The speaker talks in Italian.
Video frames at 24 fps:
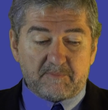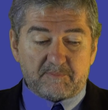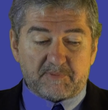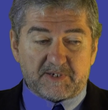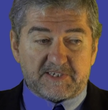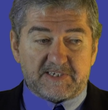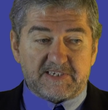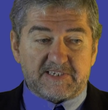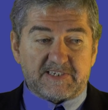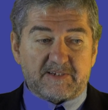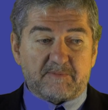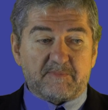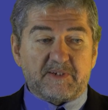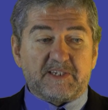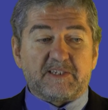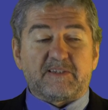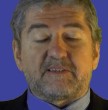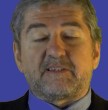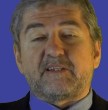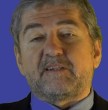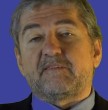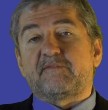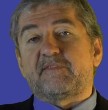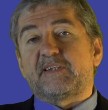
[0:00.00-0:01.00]

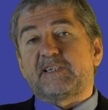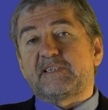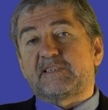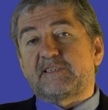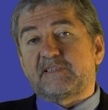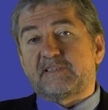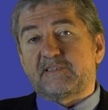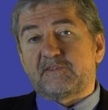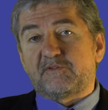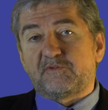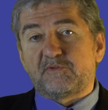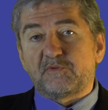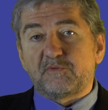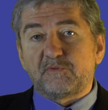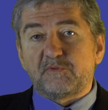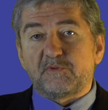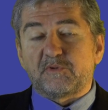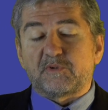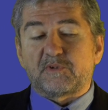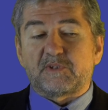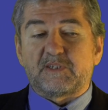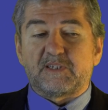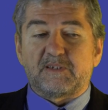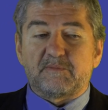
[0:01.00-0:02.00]
precisamente il 20 di
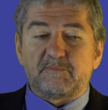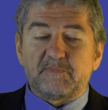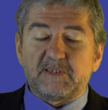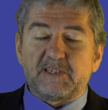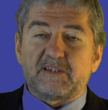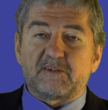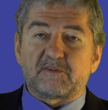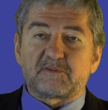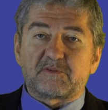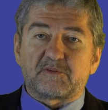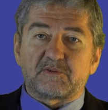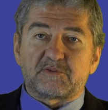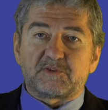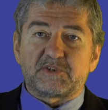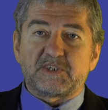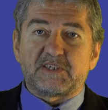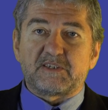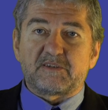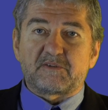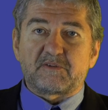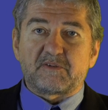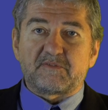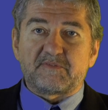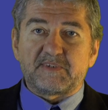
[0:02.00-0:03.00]
giugno del
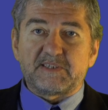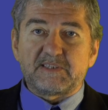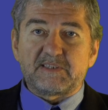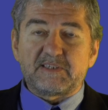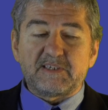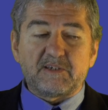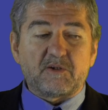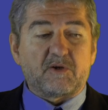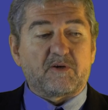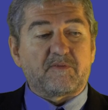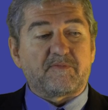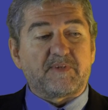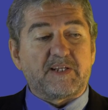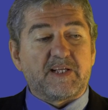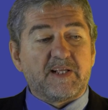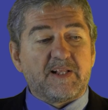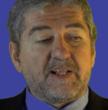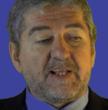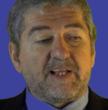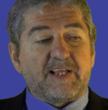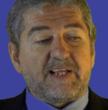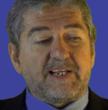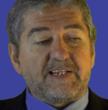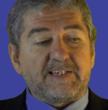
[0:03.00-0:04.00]
1829
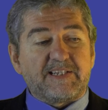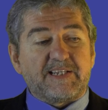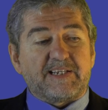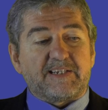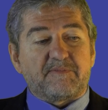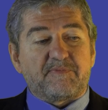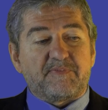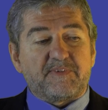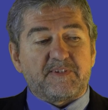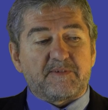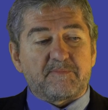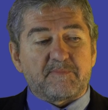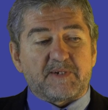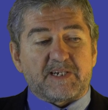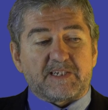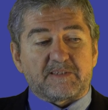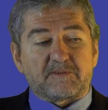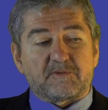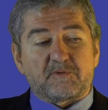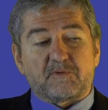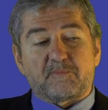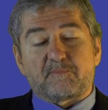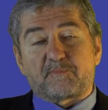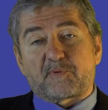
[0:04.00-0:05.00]
ed è
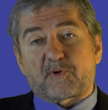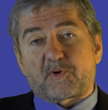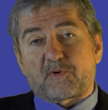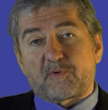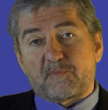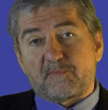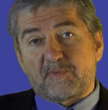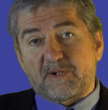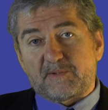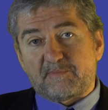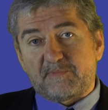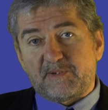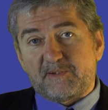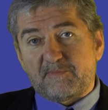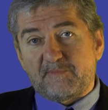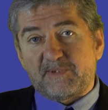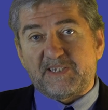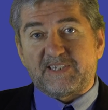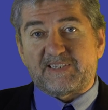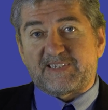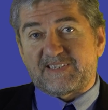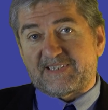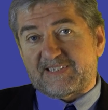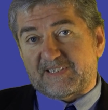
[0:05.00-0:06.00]
firmato
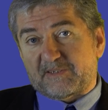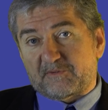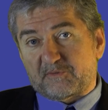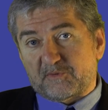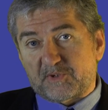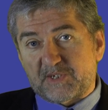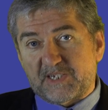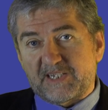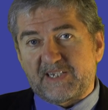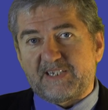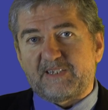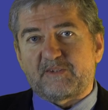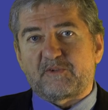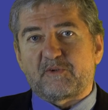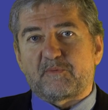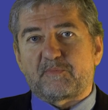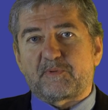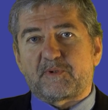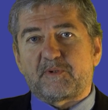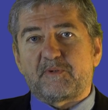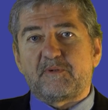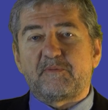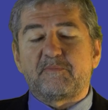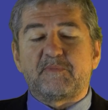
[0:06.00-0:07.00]
probabilmente, è stato scritto
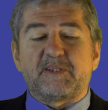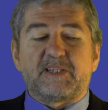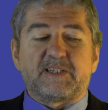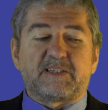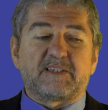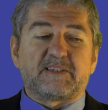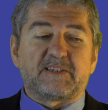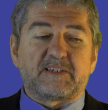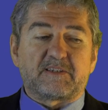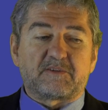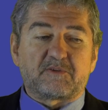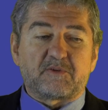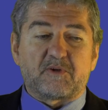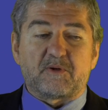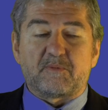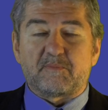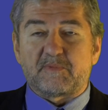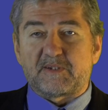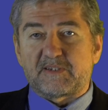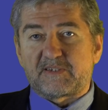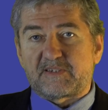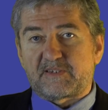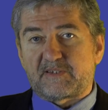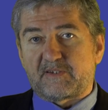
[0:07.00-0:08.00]
probabilmente da
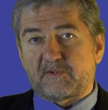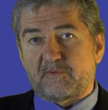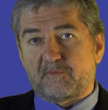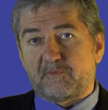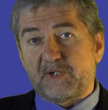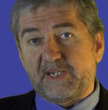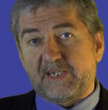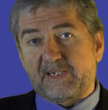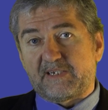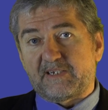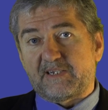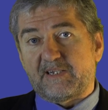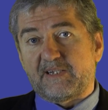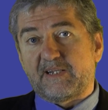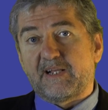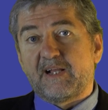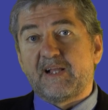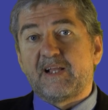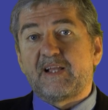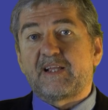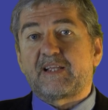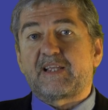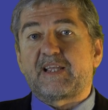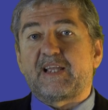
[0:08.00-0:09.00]
Thomas Wakely,
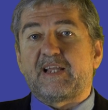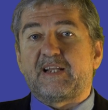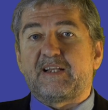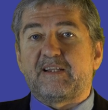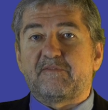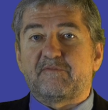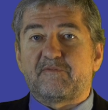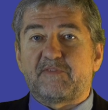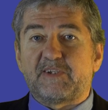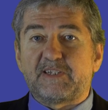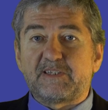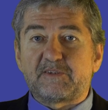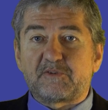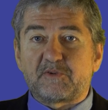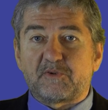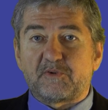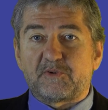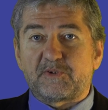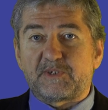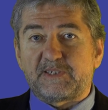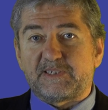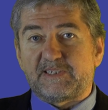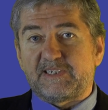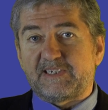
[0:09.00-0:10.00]
che è
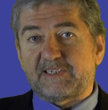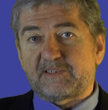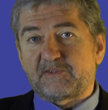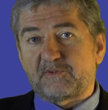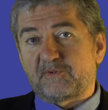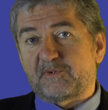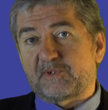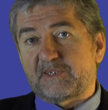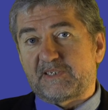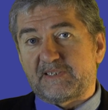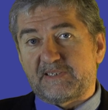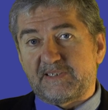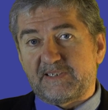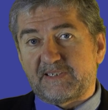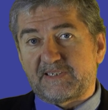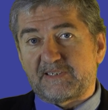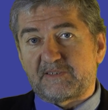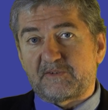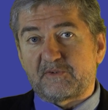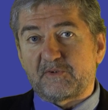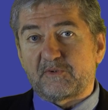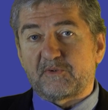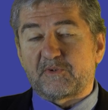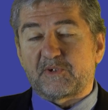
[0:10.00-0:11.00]
l'inventore, ideatore e
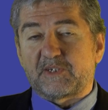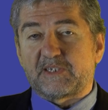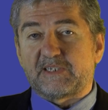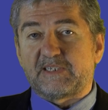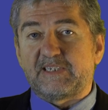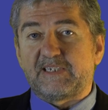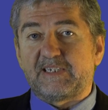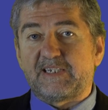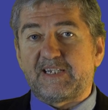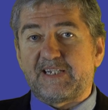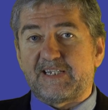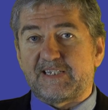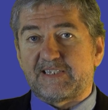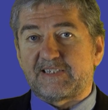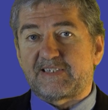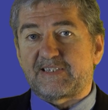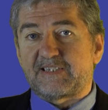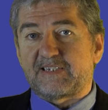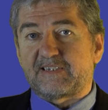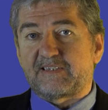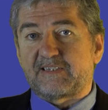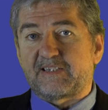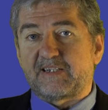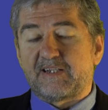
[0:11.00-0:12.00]
direttore di
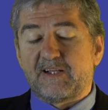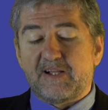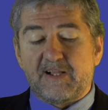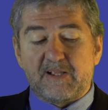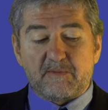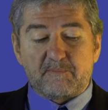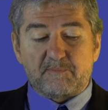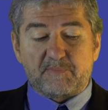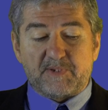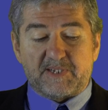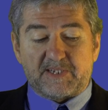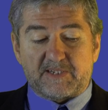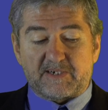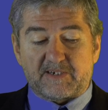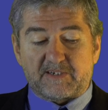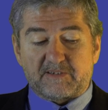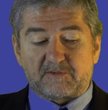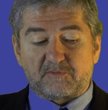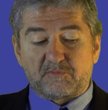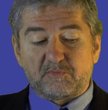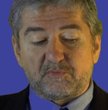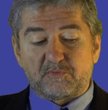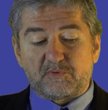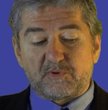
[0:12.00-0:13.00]
Lancet
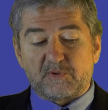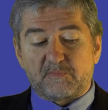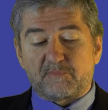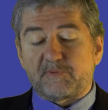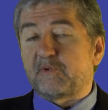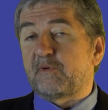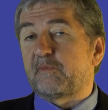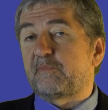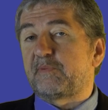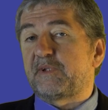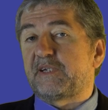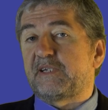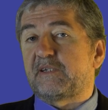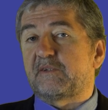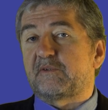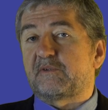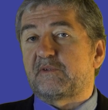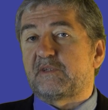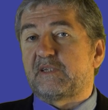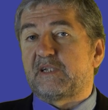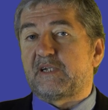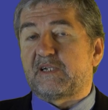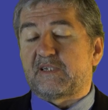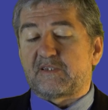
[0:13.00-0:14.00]
per tutto il primo
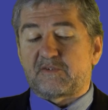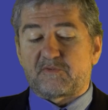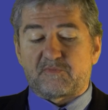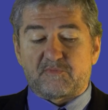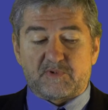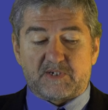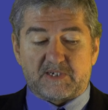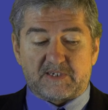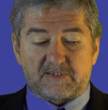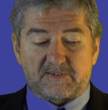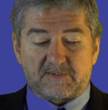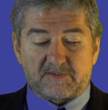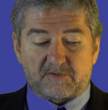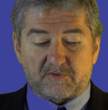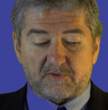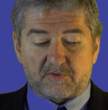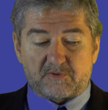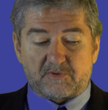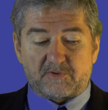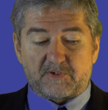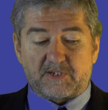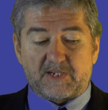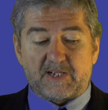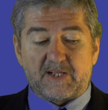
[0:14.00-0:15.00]
periodo della sua
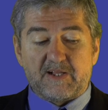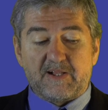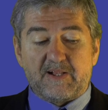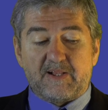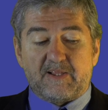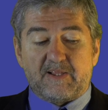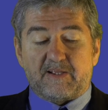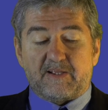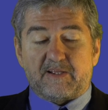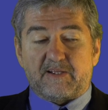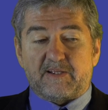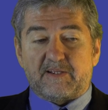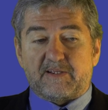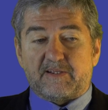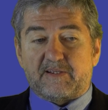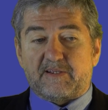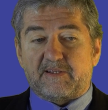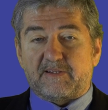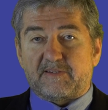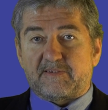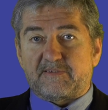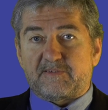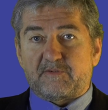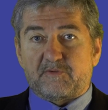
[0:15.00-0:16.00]
storia.
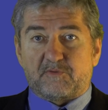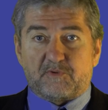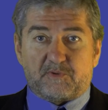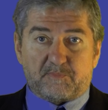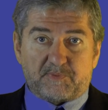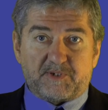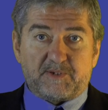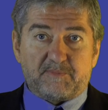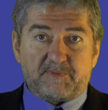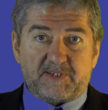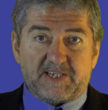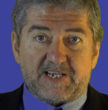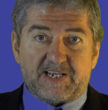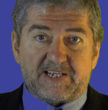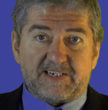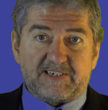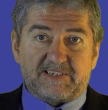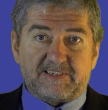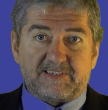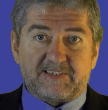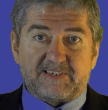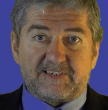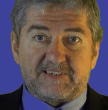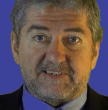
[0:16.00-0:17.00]
Eh, sono i primi
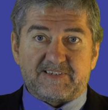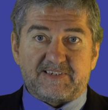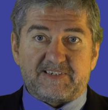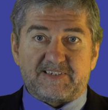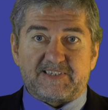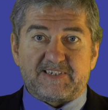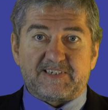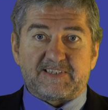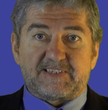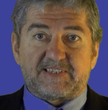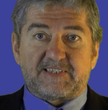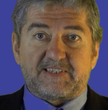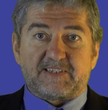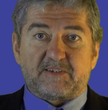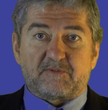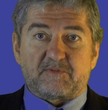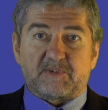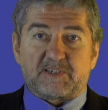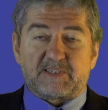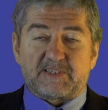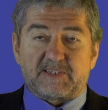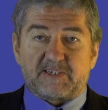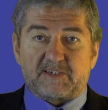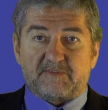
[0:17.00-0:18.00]
anni dell'esistenza di
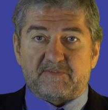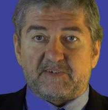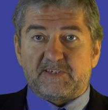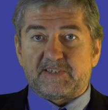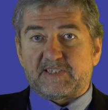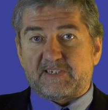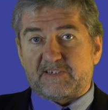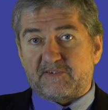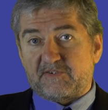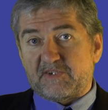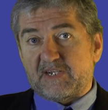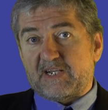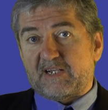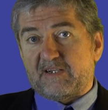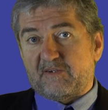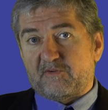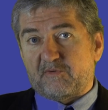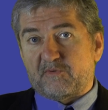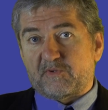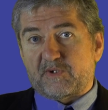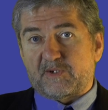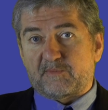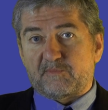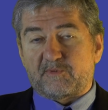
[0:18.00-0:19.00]
questa rivista già
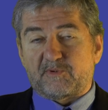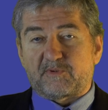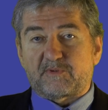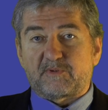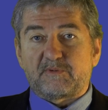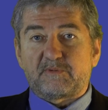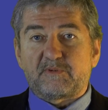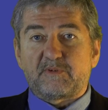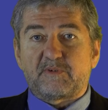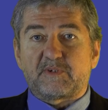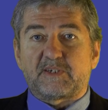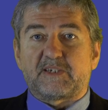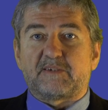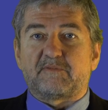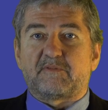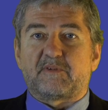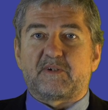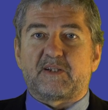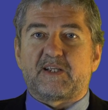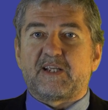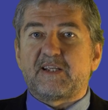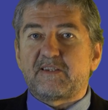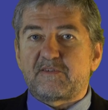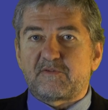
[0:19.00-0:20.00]
allora molto
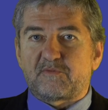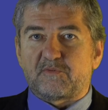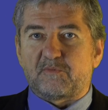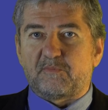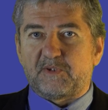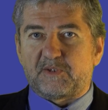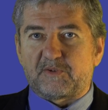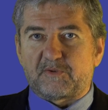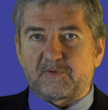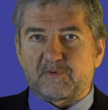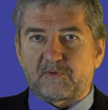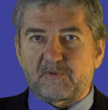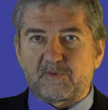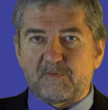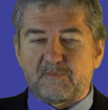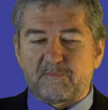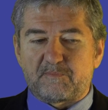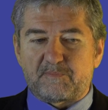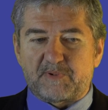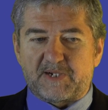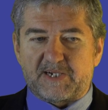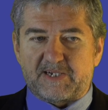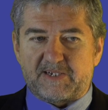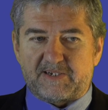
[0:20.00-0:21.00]
autorevole e subito
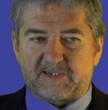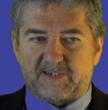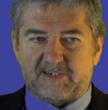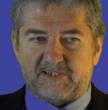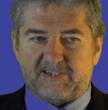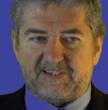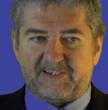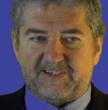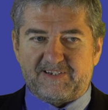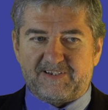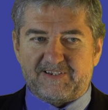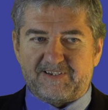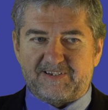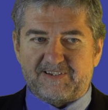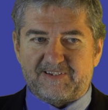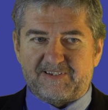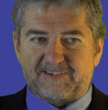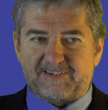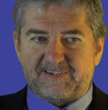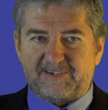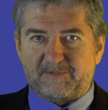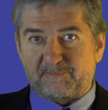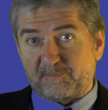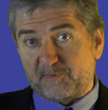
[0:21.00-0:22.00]
compare
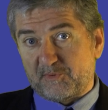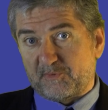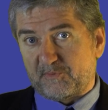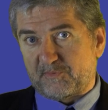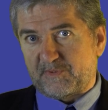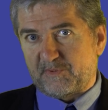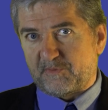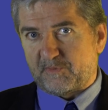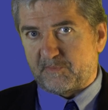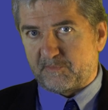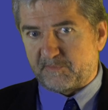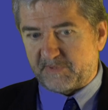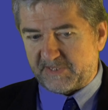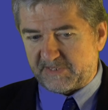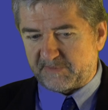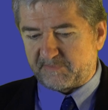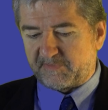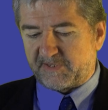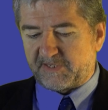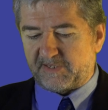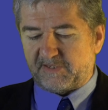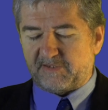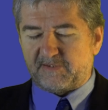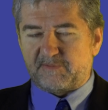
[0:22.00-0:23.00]
l'ipnosi o
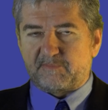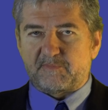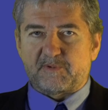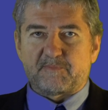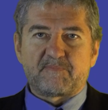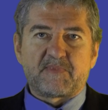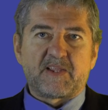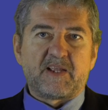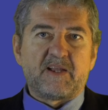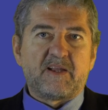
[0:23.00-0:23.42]
mesmerismo.